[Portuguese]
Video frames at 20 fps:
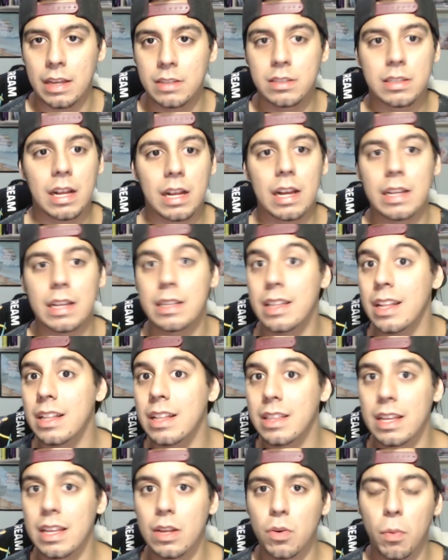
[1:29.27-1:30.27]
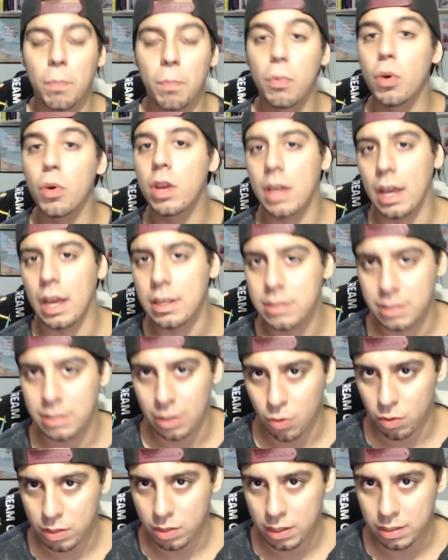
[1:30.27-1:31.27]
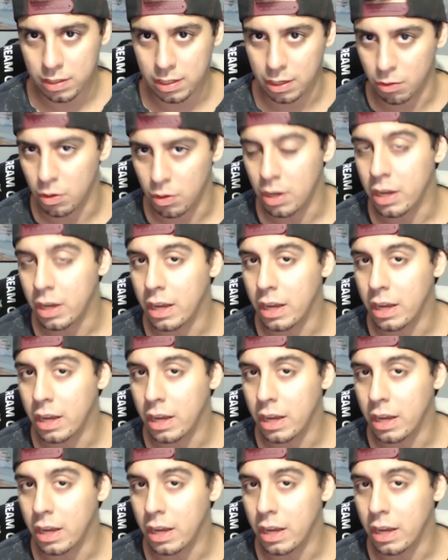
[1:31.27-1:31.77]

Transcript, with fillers: está entendendo o porquê isso está acontecendo.